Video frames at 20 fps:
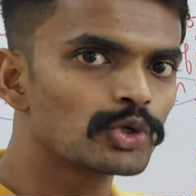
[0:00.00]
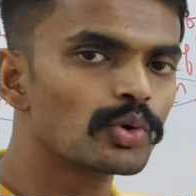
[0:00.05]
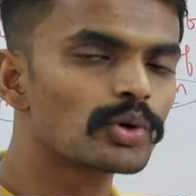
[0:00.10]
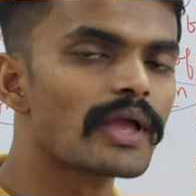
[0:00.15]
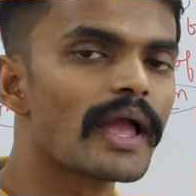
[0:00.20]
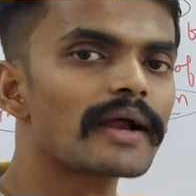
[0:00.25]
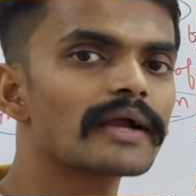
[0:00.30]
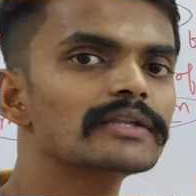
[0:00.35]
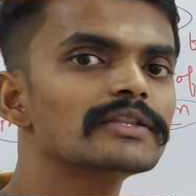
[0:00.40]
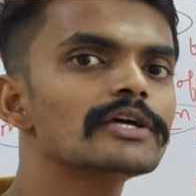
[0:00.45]
तो
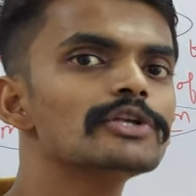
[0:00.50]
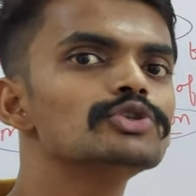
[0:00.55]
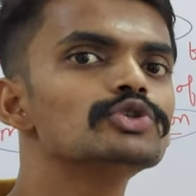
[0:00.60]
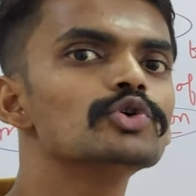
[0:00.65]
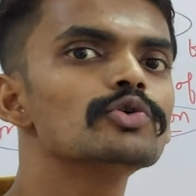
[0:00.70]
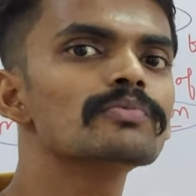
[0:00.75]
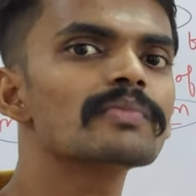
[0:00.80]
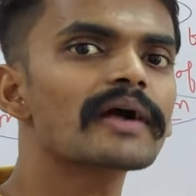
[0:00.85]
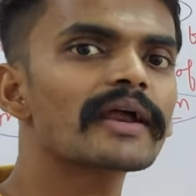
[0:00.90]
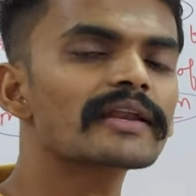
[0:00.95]
क्या करते हैं
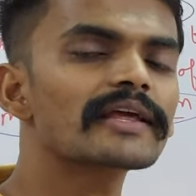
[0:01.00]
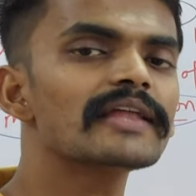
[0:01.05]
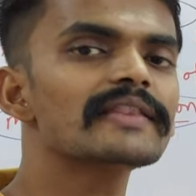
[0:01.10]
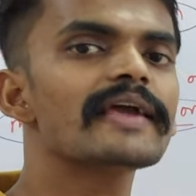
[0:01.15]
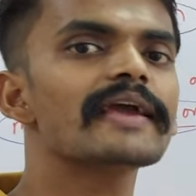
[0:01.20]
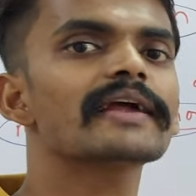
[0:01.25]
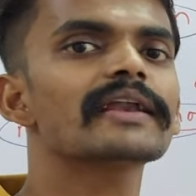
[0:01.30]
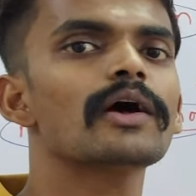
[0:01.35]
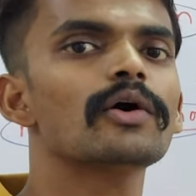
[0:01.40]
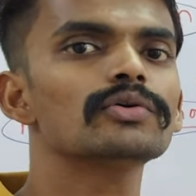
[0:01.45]
जूम करके
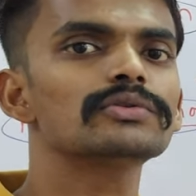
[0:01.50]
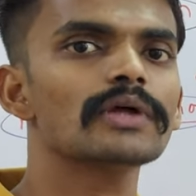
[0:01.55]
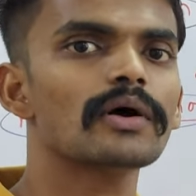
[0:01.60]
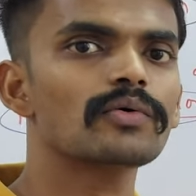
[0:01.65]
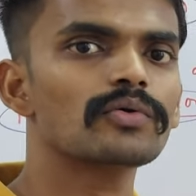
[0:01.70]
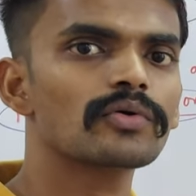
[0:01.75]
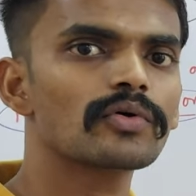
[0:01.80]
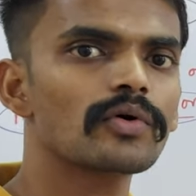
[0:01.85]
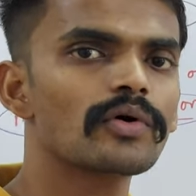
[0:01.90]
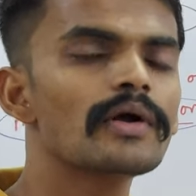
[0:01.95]
देखना होता
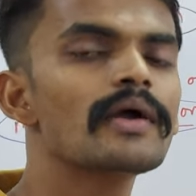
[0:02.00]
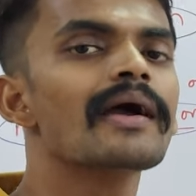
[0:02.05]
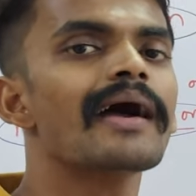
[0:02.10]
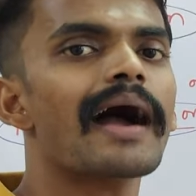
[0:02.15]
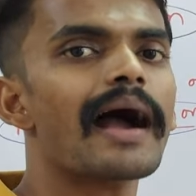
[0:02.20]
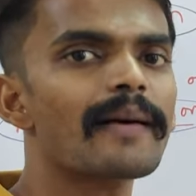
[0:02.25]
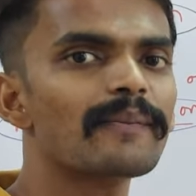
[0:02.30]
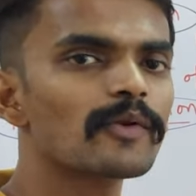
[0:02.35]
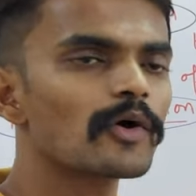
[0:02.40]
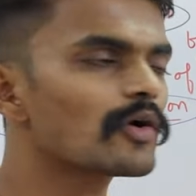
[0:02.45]
है उनको
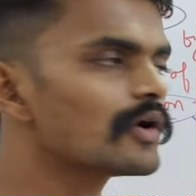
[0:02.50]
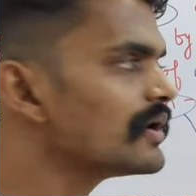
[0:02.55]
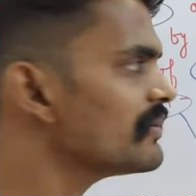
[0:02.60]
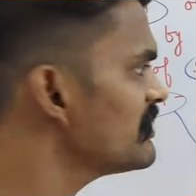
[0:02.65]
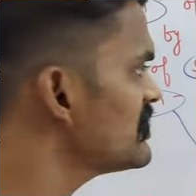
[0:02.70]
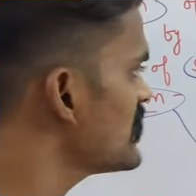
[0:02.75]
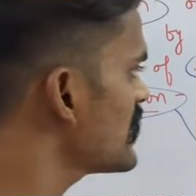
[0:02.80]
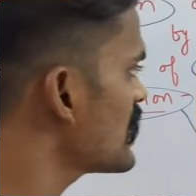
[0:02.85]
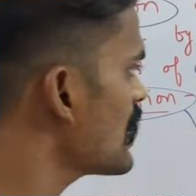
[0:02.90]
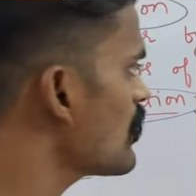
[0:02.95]
आप लोगों ने
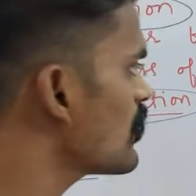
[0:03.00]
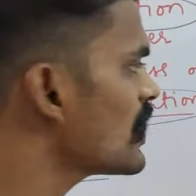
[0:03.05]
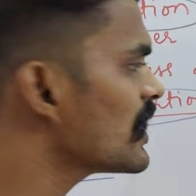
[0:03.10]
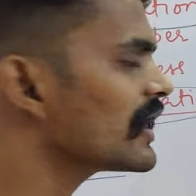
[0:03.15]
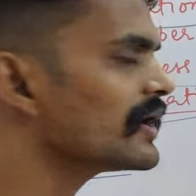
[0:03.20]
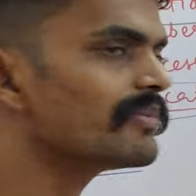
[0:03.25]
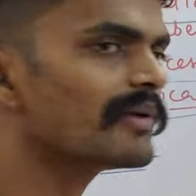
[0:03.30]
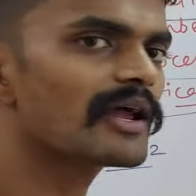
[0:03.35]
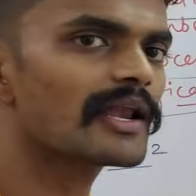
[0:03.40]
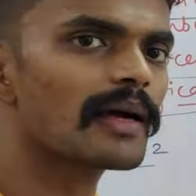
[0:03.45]
भी देखा होगा
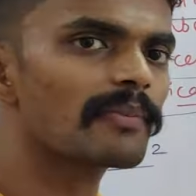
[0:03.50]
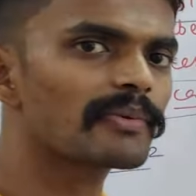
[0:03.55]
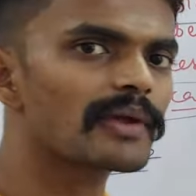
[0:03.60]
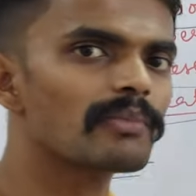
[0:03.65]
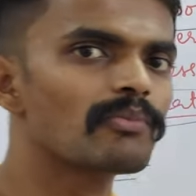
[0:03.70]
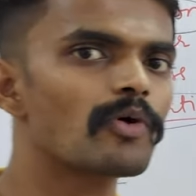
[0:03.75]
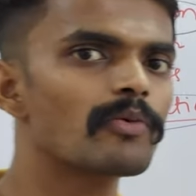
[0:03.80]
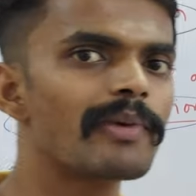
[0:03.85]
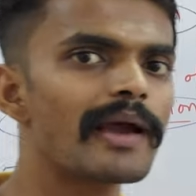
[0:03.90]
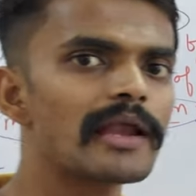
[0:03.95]
कई बार
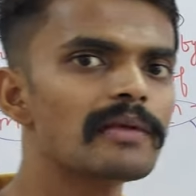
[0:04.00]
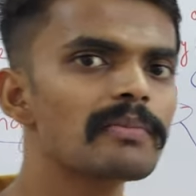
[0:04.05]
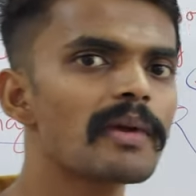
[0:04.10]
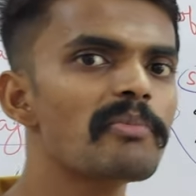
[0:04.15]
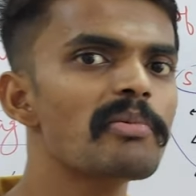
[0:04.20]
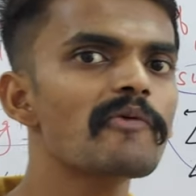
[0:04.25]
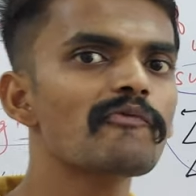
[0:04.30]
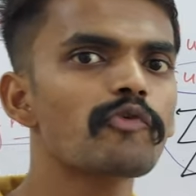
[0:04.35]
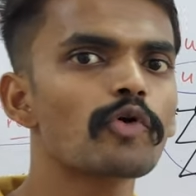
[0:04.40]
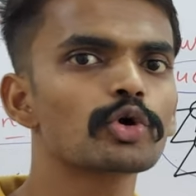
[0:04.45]
आपके मोबाइल
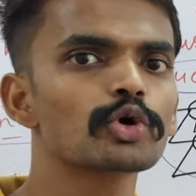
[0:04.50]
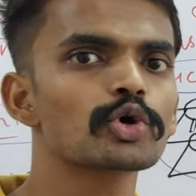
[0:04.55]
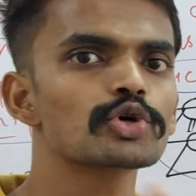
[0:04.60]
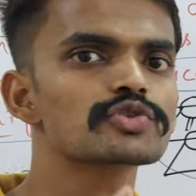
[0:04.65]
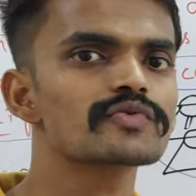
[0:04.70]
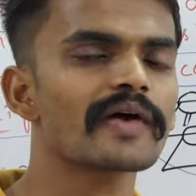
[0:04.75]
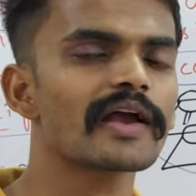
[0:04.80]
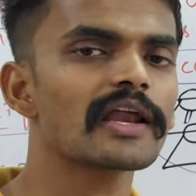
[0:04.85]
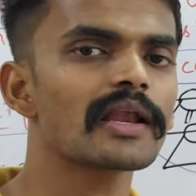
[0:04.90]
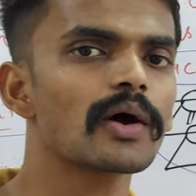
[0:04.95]
में भी
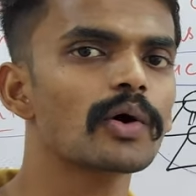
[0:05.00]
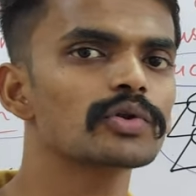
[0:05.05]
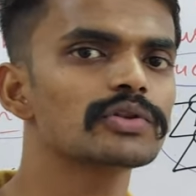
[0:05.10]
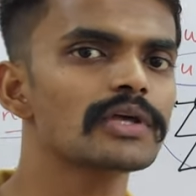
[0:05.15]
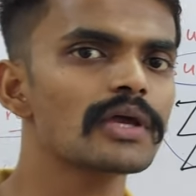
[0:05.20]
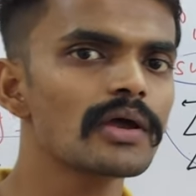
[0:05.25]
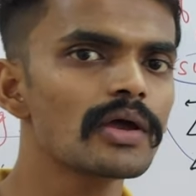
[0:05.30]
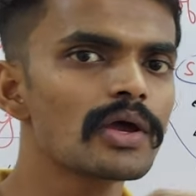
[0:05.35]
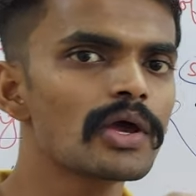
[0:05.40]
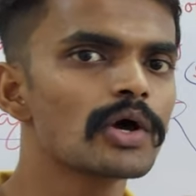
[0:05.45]
फोटोज वगैरह
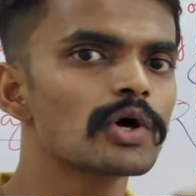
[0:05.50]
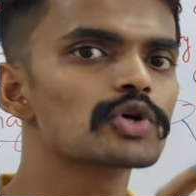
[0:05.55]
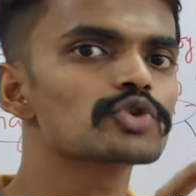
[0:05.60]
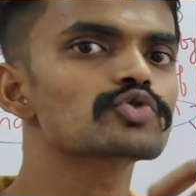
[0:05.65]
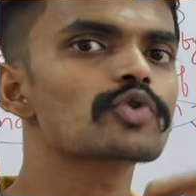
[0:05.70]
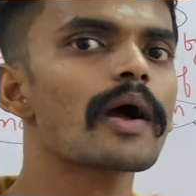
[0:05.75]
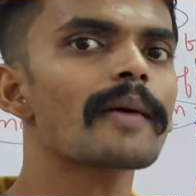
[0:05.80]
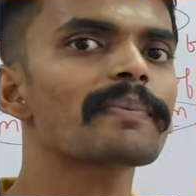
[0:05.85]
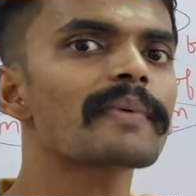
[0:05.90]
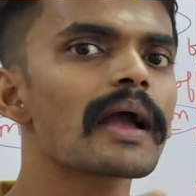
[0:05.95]
होती है
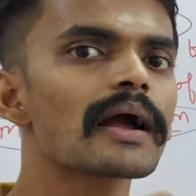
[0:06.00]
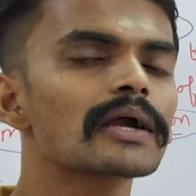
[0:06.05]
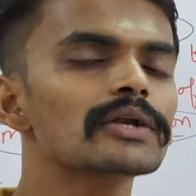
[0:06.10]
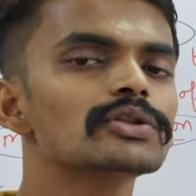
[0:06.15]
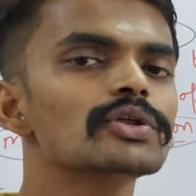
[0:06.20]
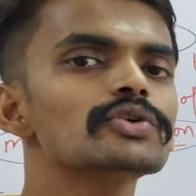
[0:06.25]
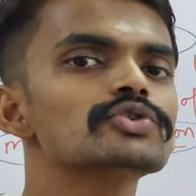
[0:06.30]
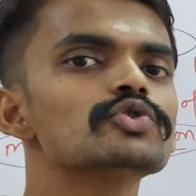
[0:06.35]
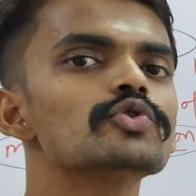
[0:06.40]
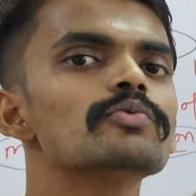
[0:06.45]
उसको आप क्या
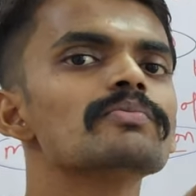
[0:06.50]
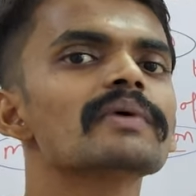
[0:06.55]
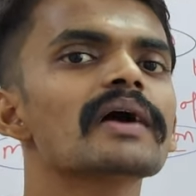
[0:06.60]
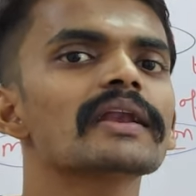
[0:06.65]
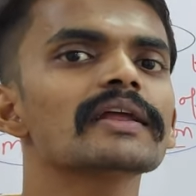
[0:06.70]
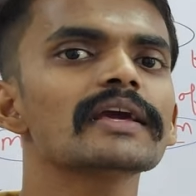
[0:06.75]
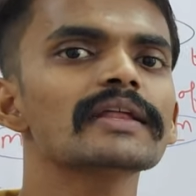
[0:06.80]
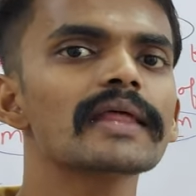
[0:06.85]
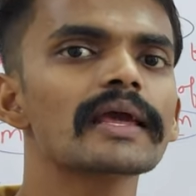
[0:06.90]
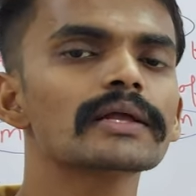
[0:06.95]
करते हो जूम
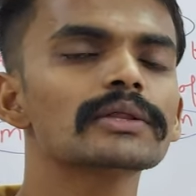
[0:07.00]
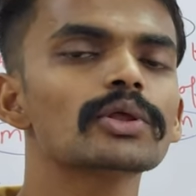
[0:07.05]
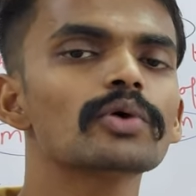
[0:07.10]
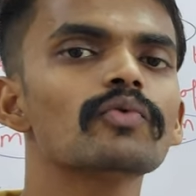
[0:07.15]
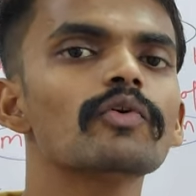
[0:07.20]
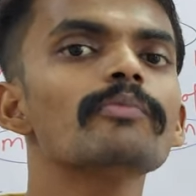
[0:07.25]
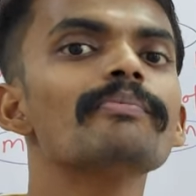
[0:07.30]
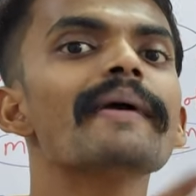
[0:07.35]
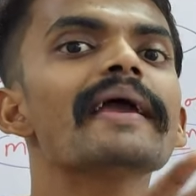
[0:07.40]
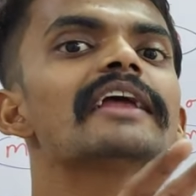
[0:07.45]
करके देखते
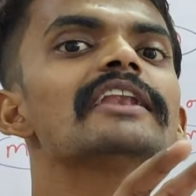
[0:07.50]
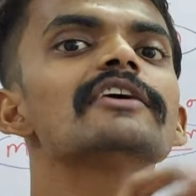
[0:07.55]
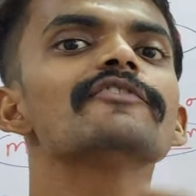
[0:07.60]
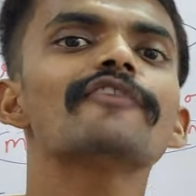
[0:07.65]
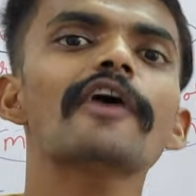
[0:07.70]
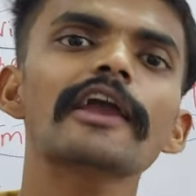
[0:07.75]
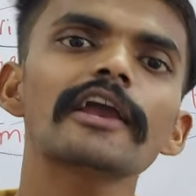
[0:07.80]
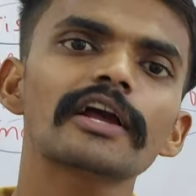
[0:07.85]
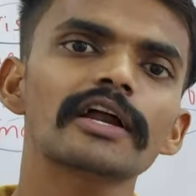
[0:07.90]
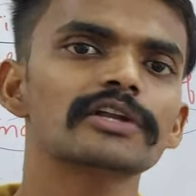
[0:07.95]
हो वो
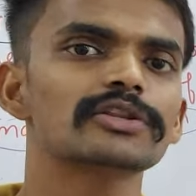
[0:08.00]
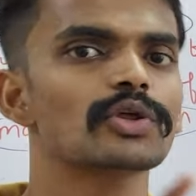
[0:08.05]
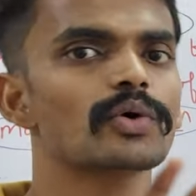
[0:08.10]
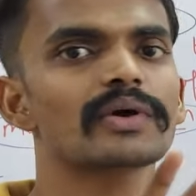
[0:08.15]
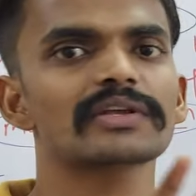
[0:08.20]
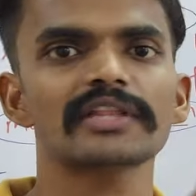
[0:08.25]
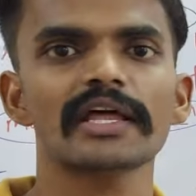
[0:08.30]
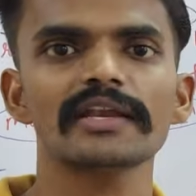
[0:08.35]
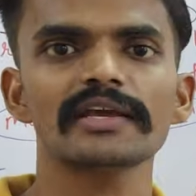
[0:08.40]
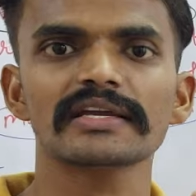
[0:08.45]
मैग्नीफाइंग करते
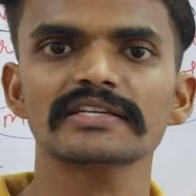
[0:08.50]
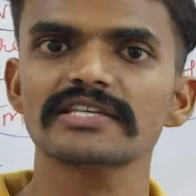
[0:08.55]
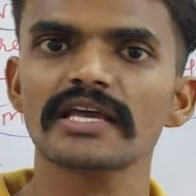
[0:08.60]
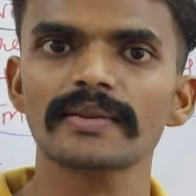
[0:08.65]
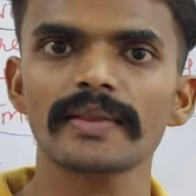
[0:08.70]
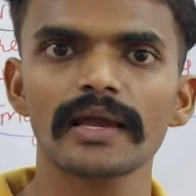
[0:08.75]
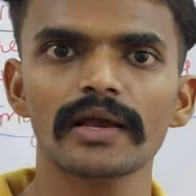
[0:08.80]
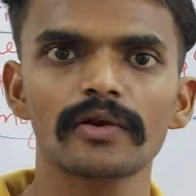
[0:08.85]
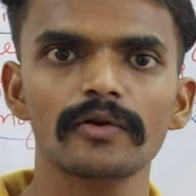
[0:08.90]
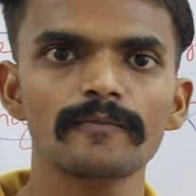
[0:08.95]
हो एक तरीके
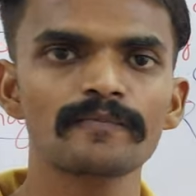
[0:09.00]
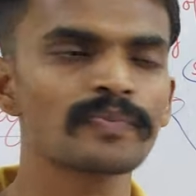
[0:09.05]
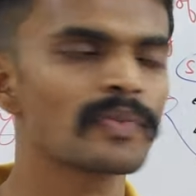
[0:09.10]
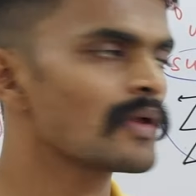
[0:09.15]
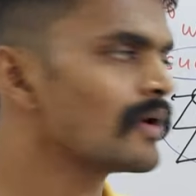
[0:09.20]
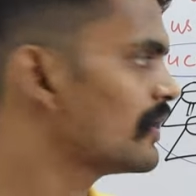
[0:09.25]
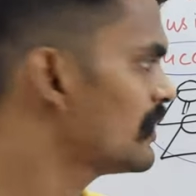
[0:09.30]
से देख लो